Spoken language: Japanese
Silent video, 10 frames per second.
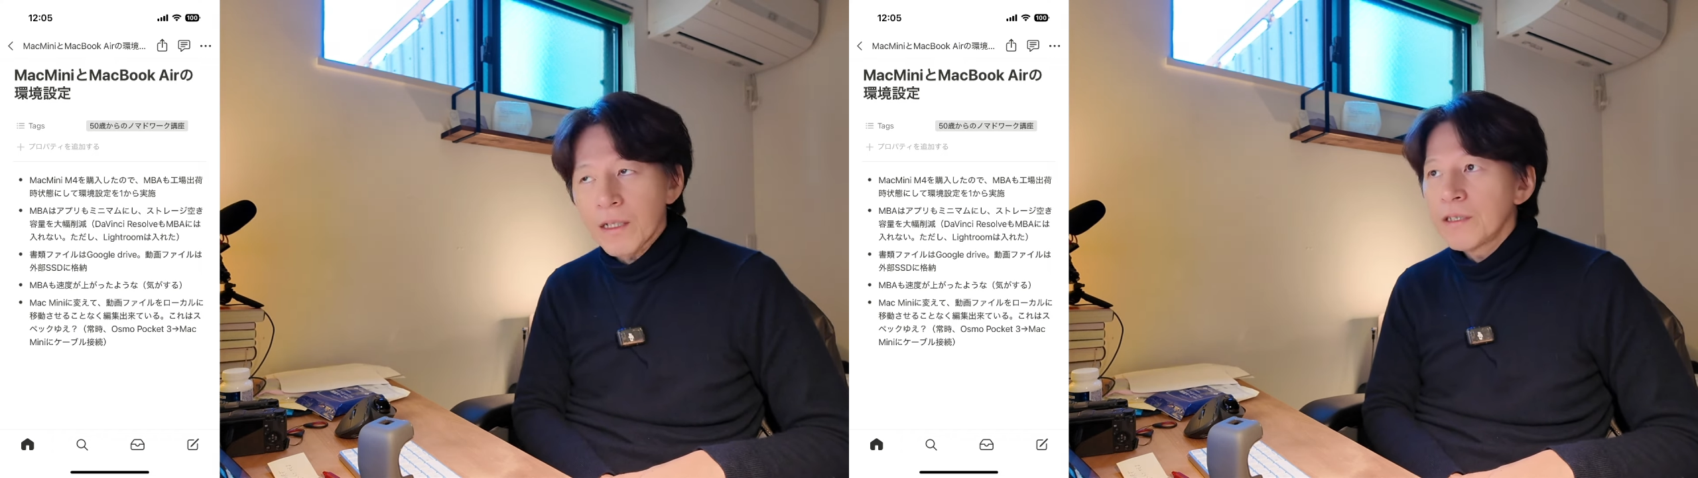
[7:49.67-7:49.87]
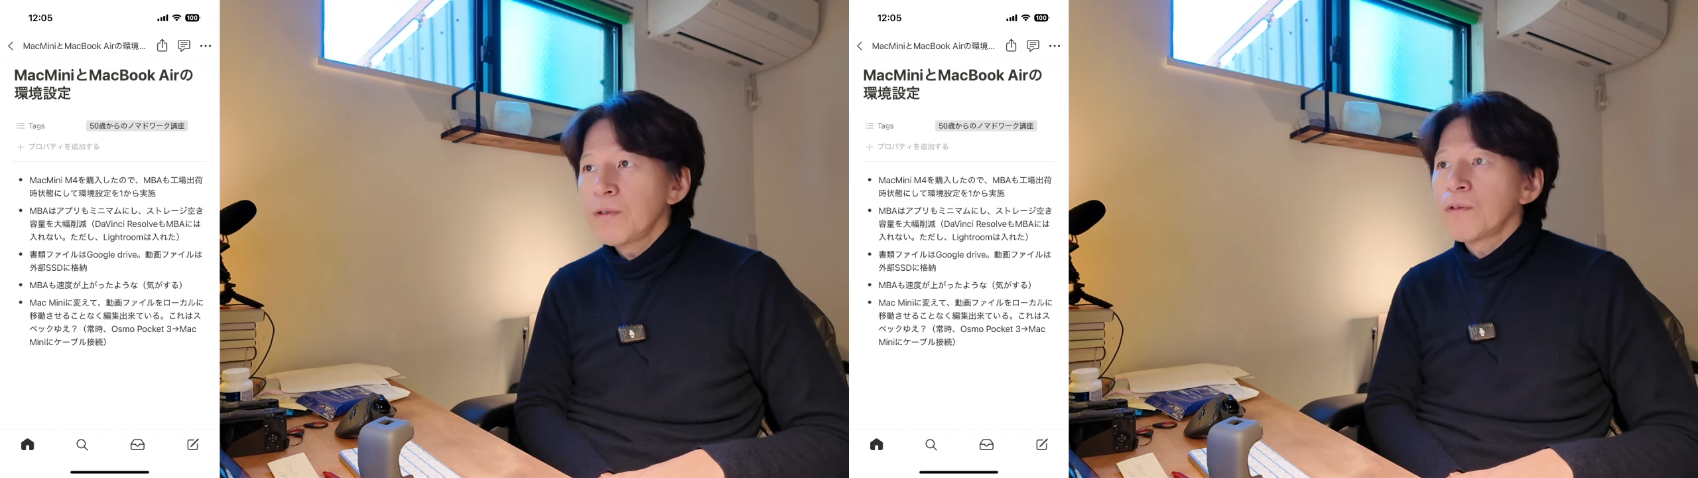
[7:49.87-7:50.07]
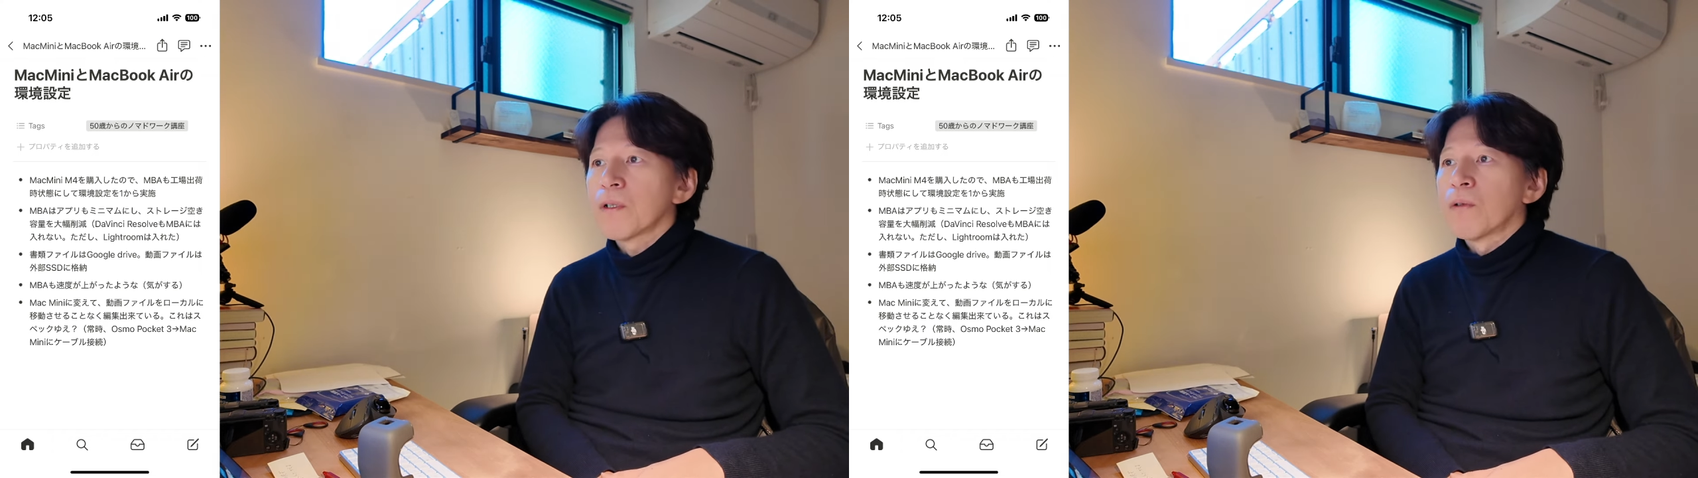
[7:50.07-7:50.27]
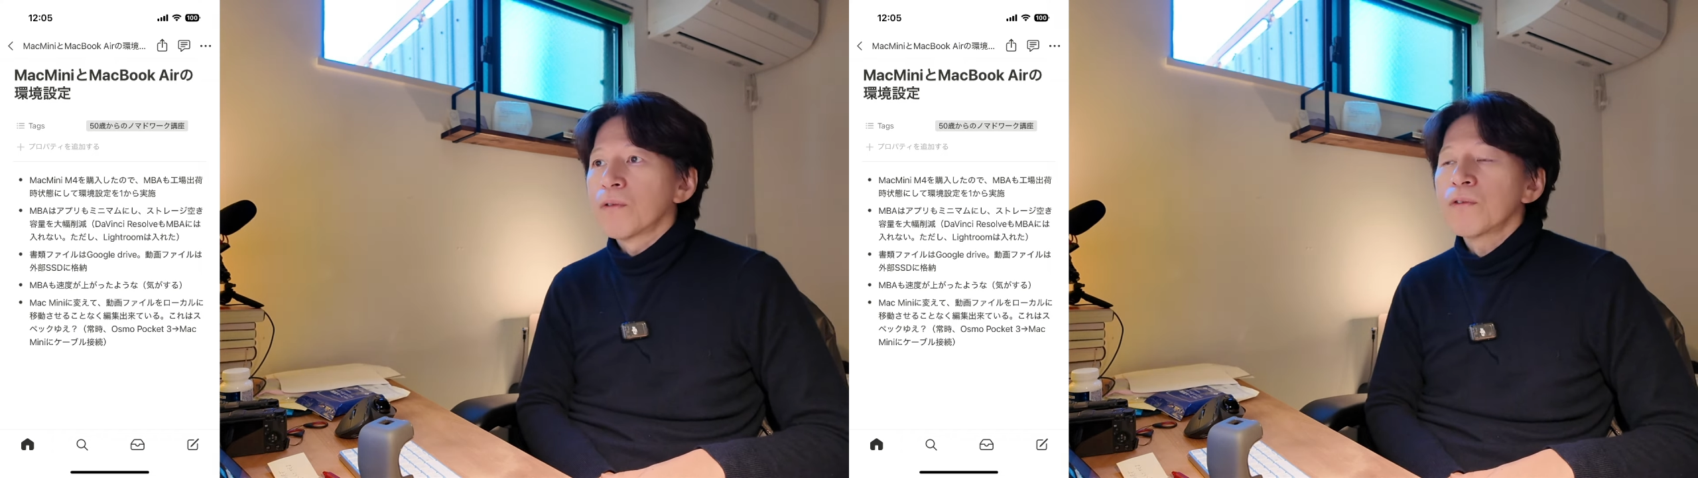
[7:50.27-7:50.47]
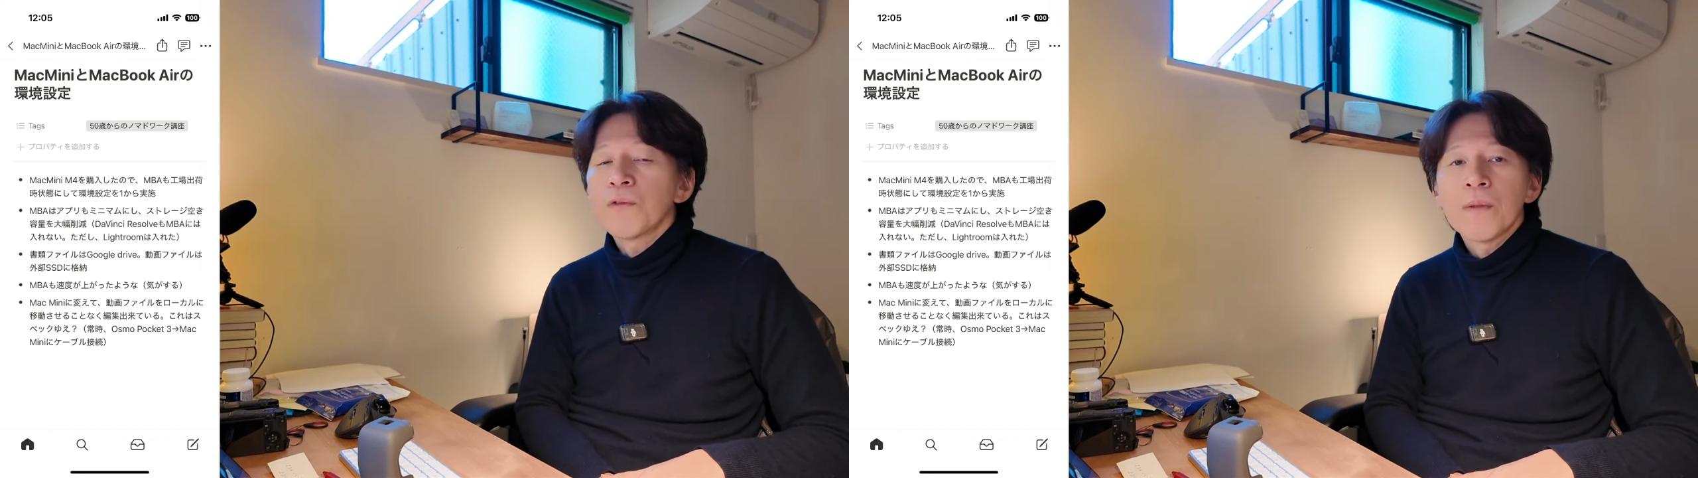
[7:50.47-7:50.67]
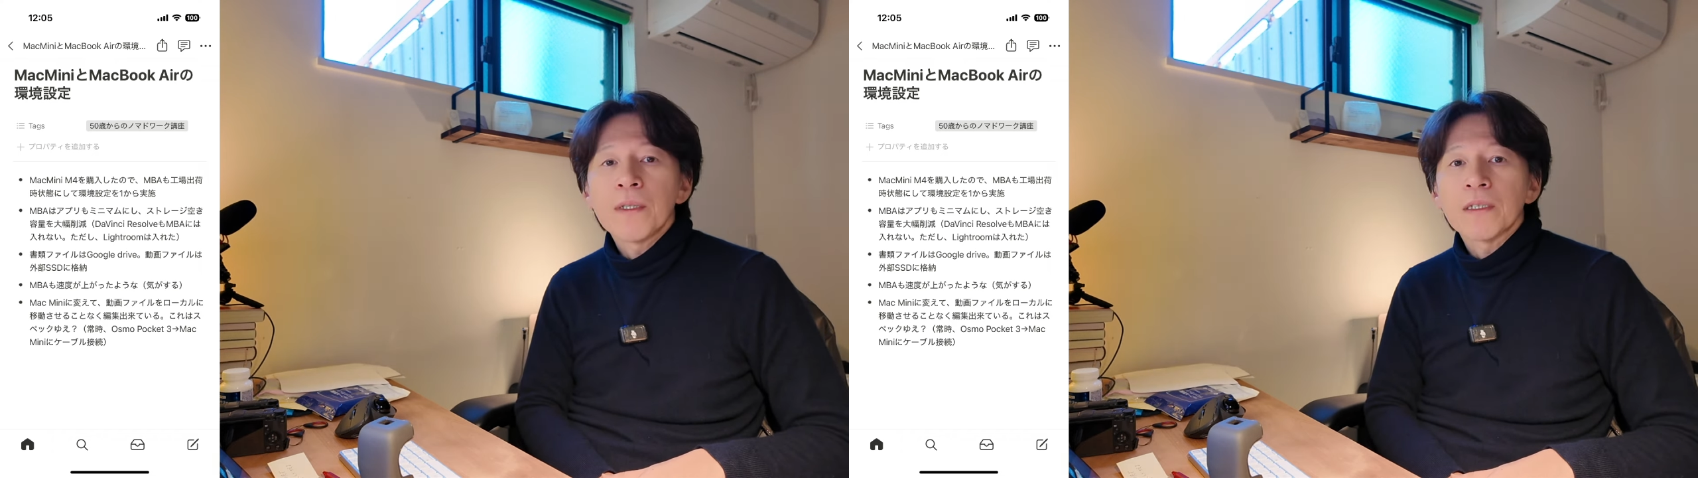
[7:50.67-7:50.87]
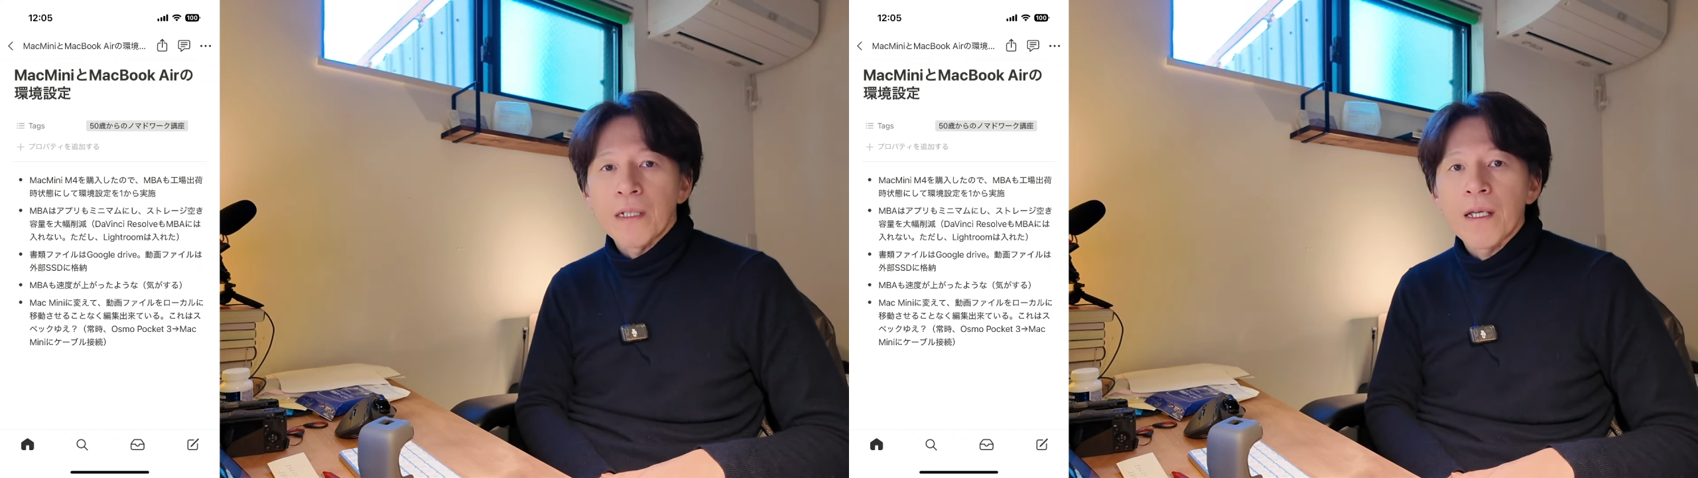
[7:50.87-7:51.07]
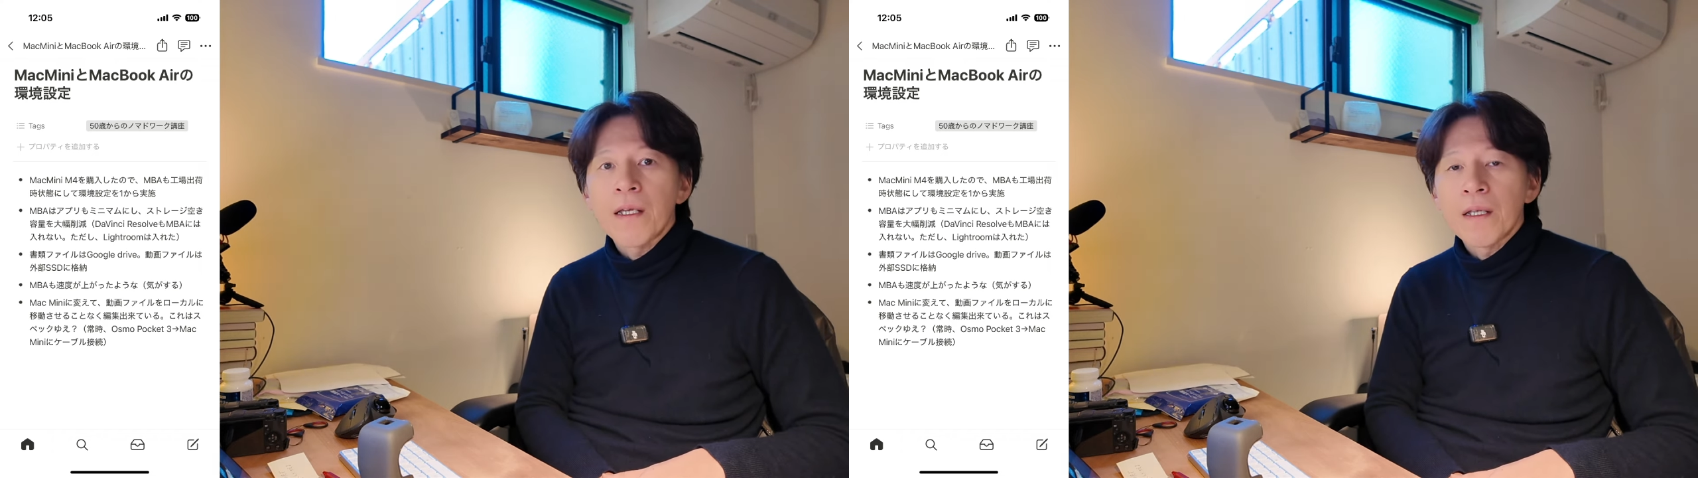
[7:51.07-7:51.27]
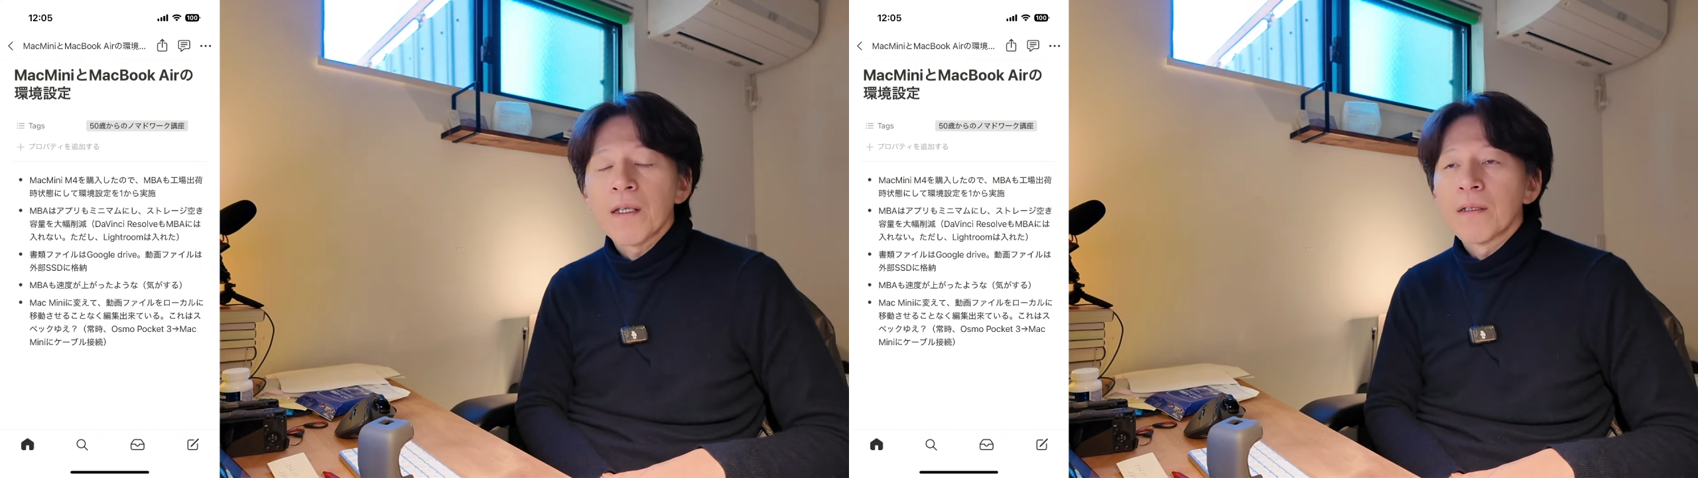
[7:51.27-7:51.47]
空き容量がほんと増えましたね。